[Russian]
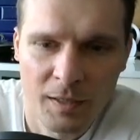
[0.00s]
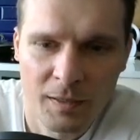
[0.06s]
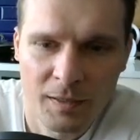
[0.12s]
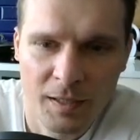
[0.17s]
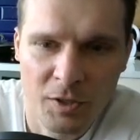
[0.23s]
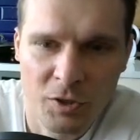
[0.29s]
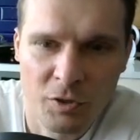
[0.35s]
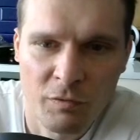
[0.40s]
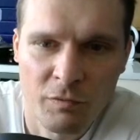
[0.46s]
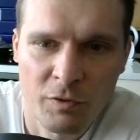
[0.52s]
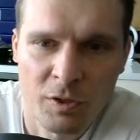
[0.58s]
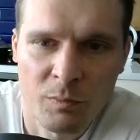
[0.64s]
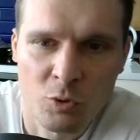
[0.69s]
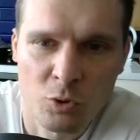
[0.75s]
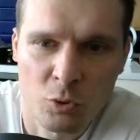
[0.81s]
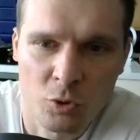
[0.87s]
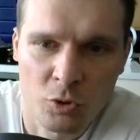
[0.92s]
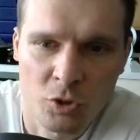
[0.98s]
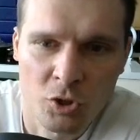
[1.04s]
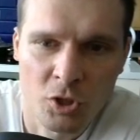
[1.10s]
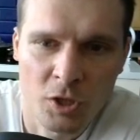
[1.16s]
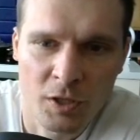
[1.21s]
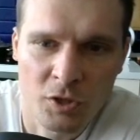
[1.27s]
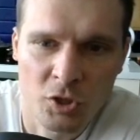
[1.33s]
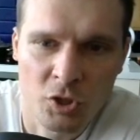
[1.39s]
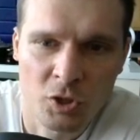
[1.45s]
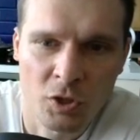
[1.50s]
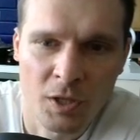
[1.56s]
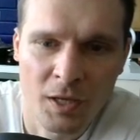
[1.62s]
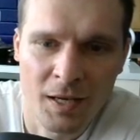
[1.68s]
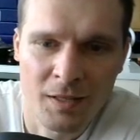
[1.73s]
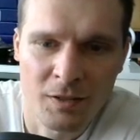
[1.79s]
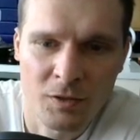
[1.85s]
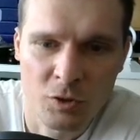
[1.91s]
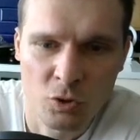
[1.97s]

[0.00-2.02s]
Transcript: Также видим, что сейчас считается,